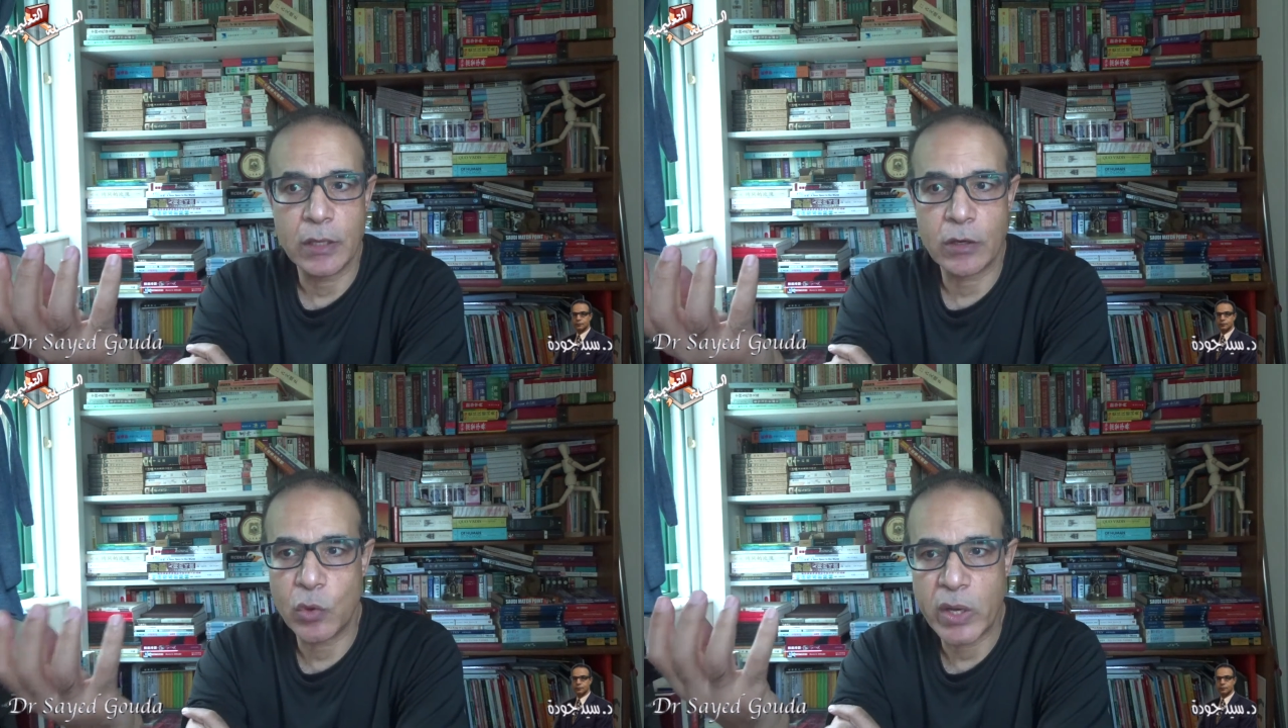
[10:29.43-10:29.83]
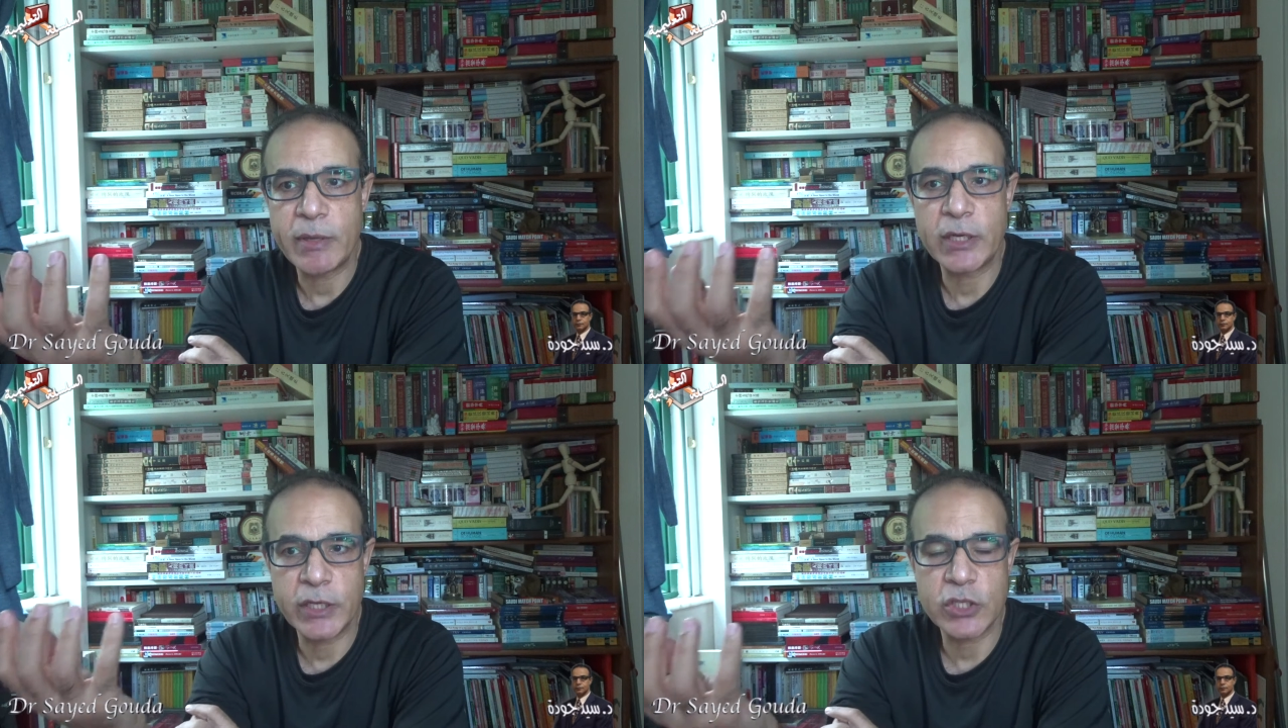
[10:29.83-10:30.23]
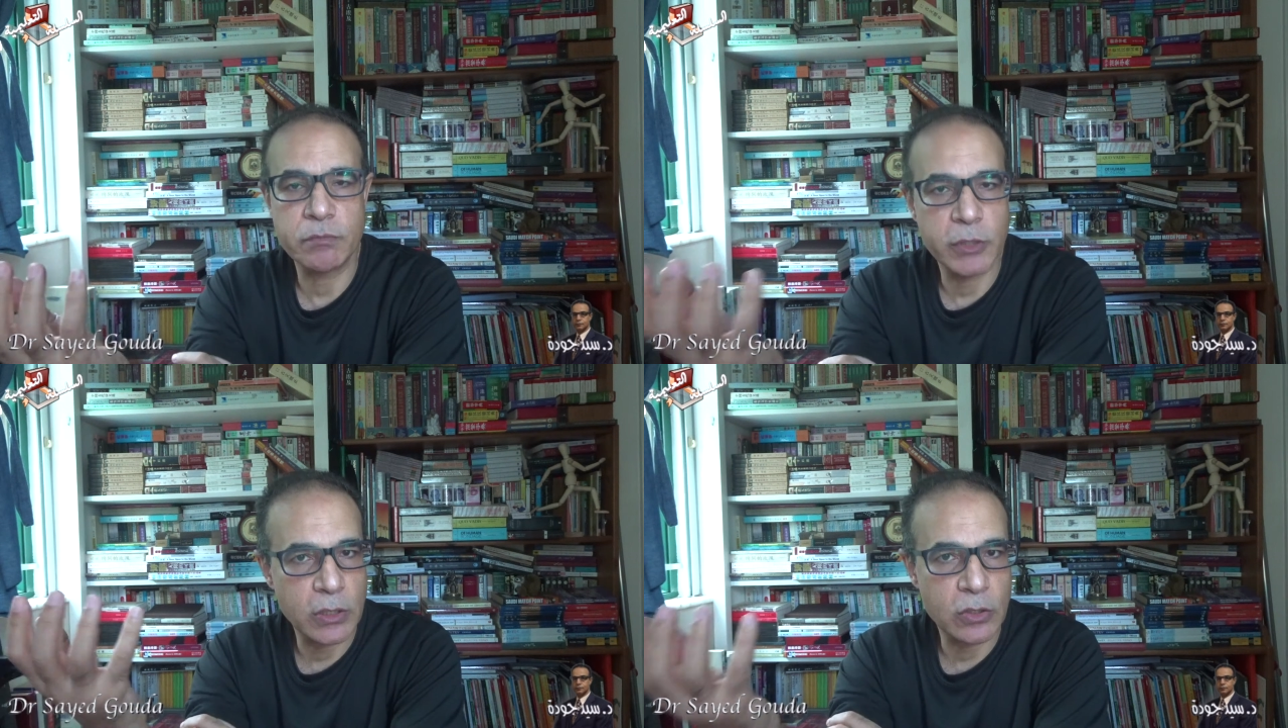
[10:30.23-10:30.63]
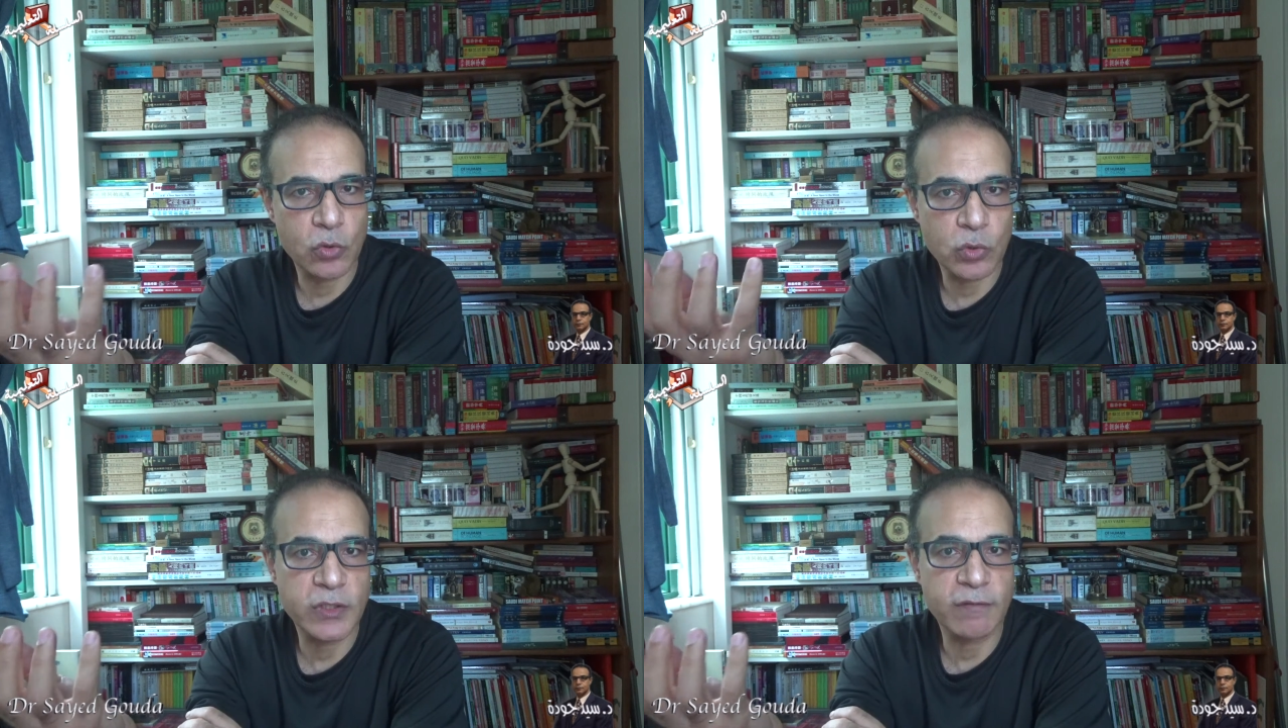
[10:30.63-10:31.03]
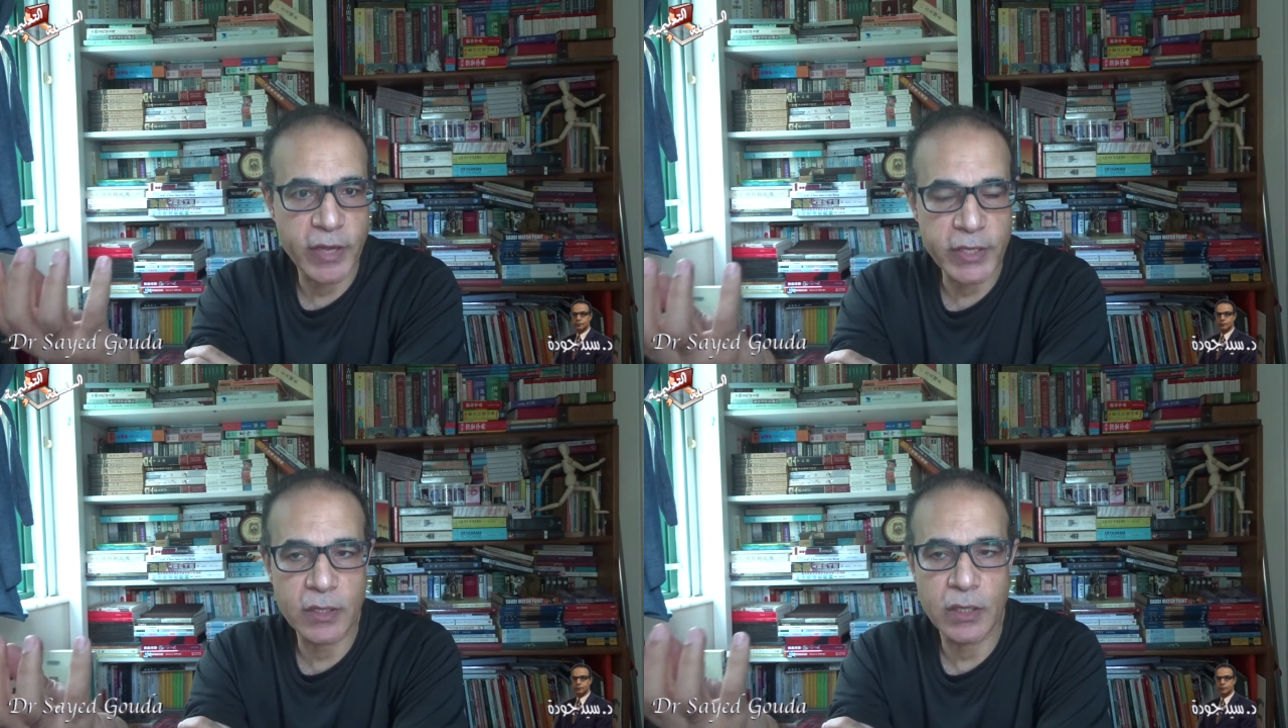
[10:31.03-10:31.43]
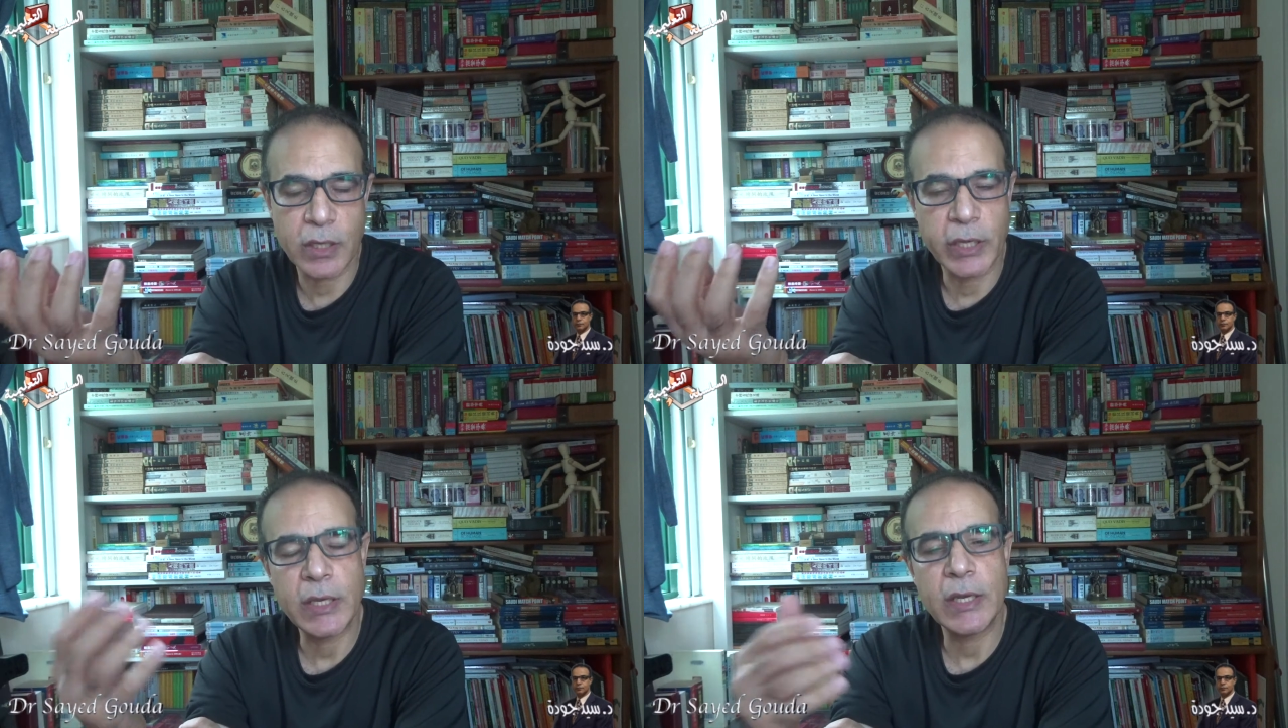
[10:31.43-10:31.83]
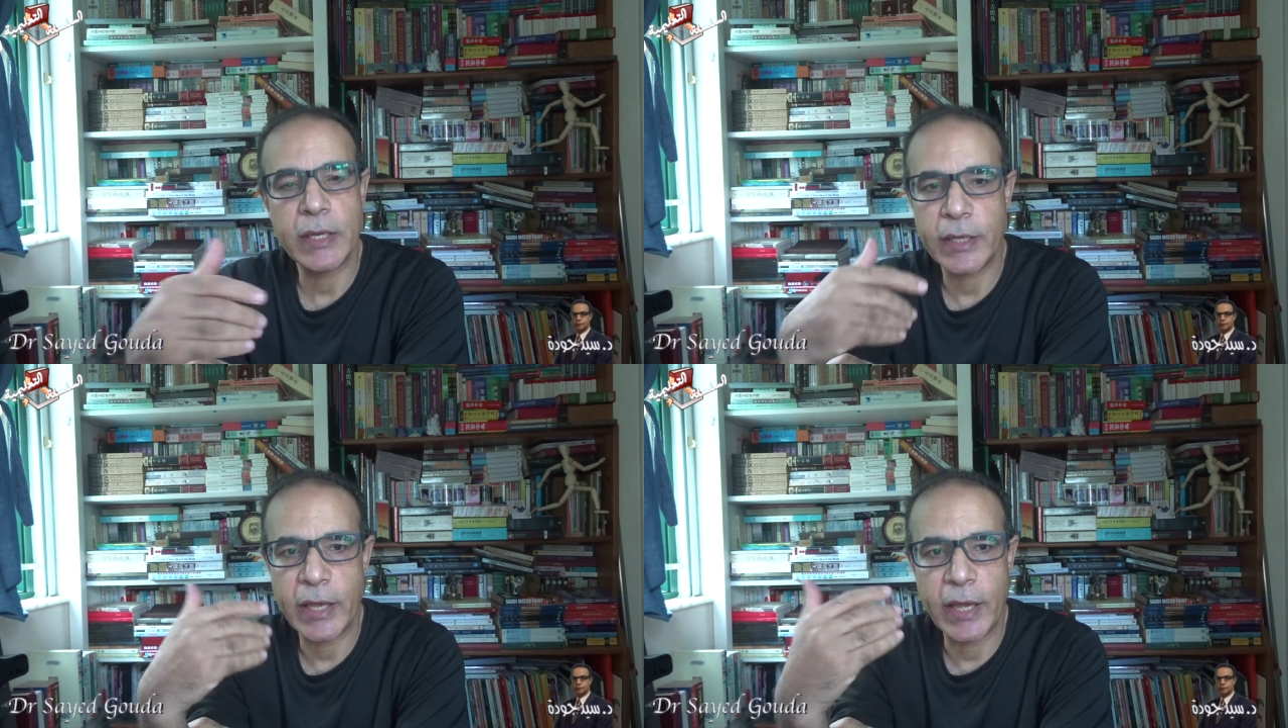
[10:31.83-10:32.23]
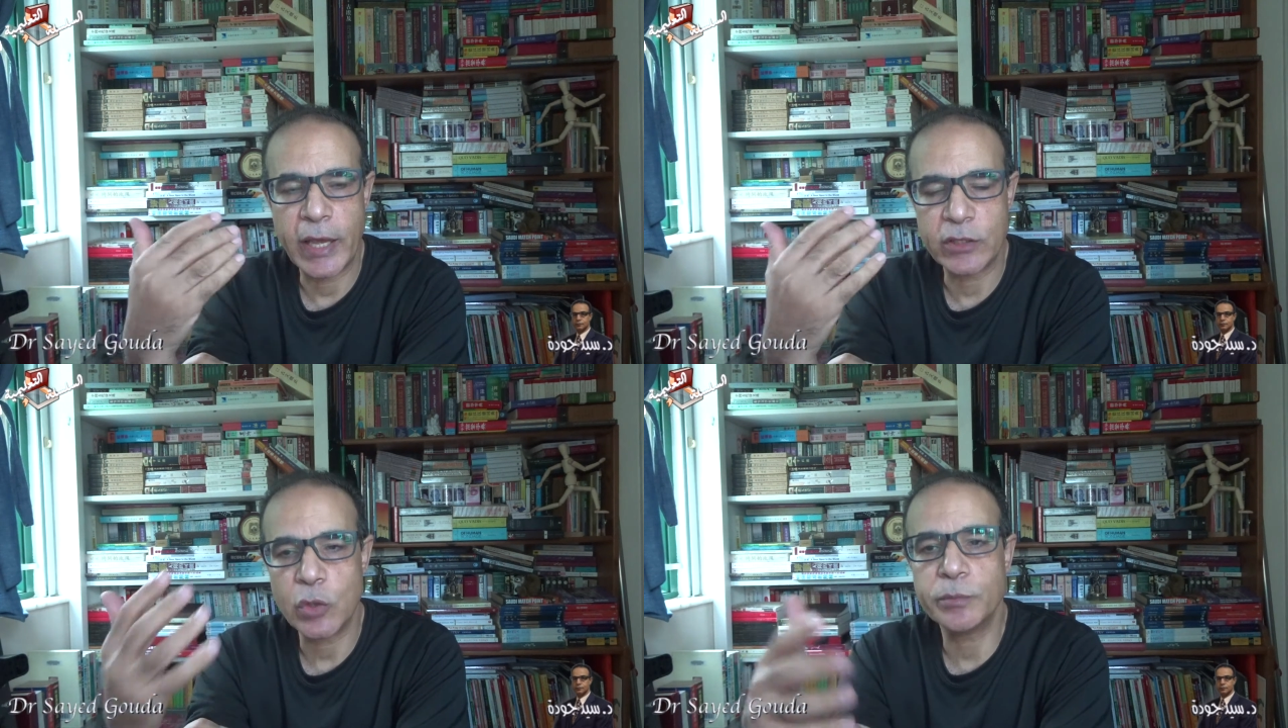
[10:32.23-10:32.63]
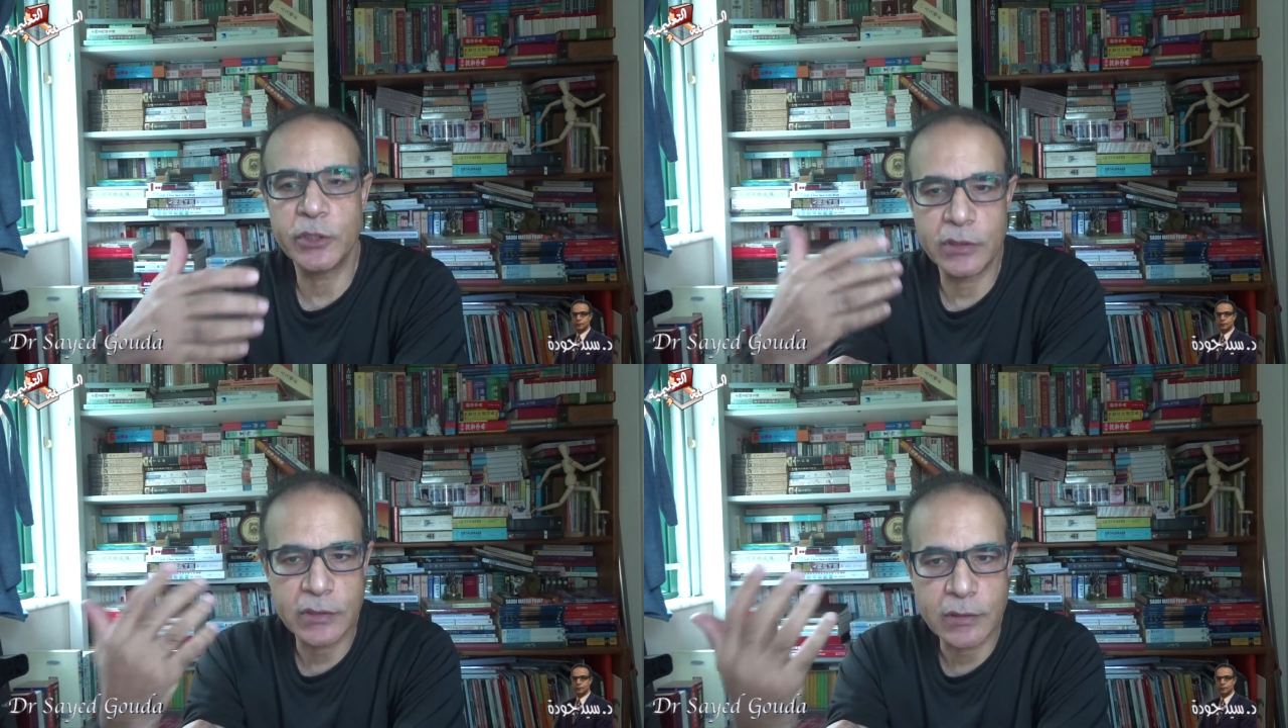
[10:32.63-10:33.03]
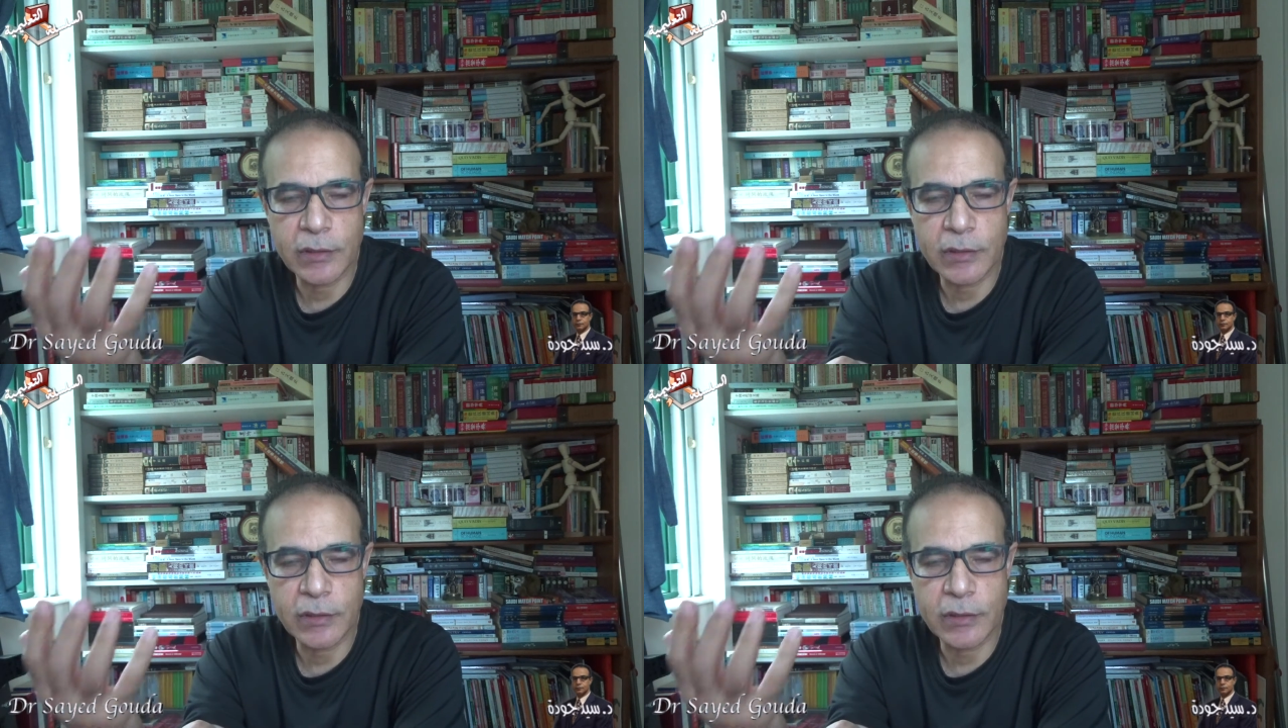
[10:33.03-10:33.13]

قوام الجيش من الجنود الفايكنج اللي ادوبتد